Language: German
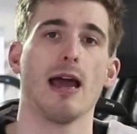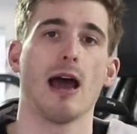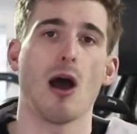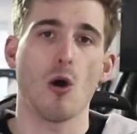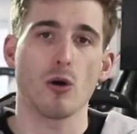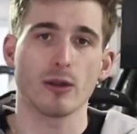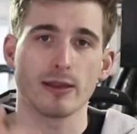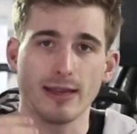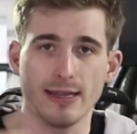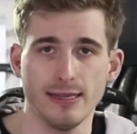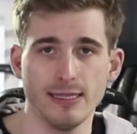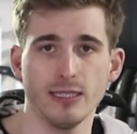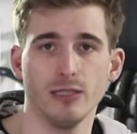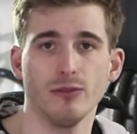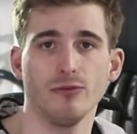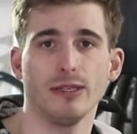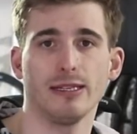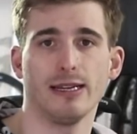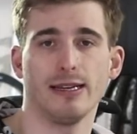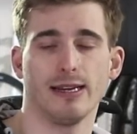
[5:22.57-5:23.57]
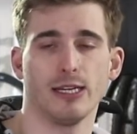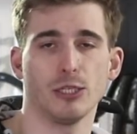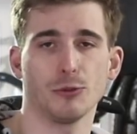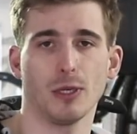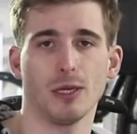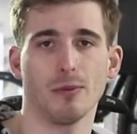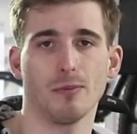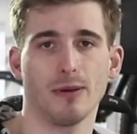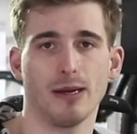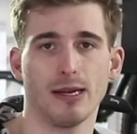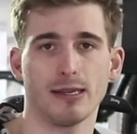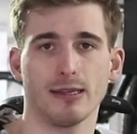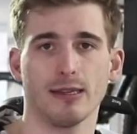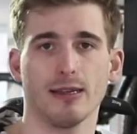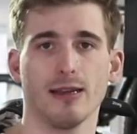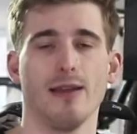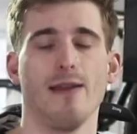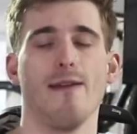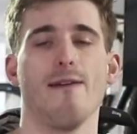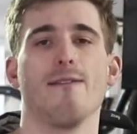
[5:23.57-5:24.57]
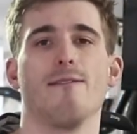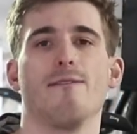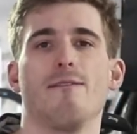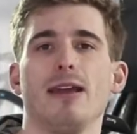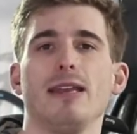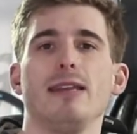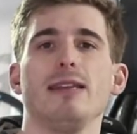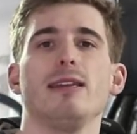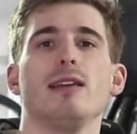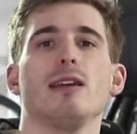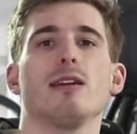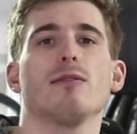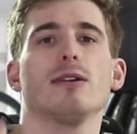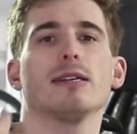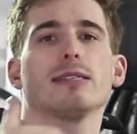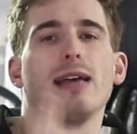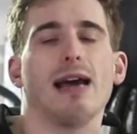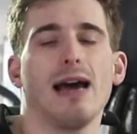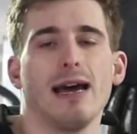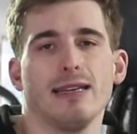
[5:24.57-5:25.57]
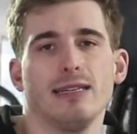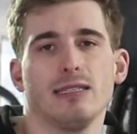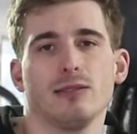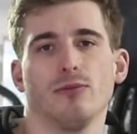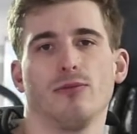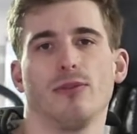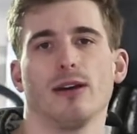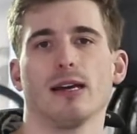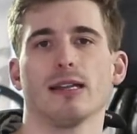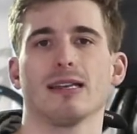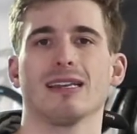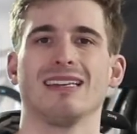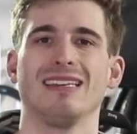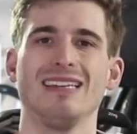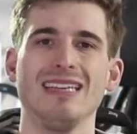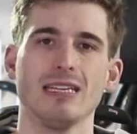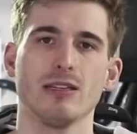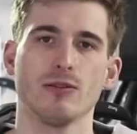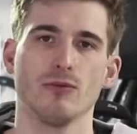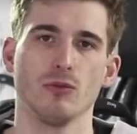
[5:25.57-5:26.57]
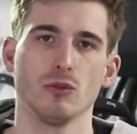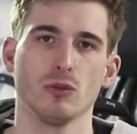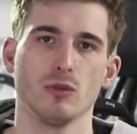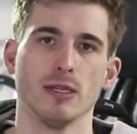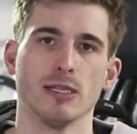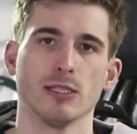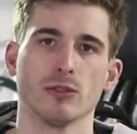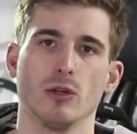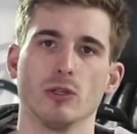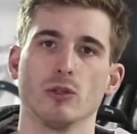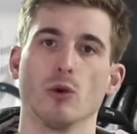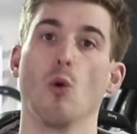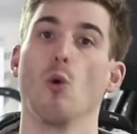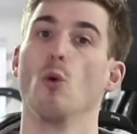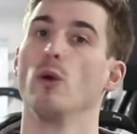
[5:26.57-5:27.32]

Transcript: Auch dann sind wir dein Ansprechpartner, wenn irgendwas an diesem Fahrrad nicht funktionieren sollte.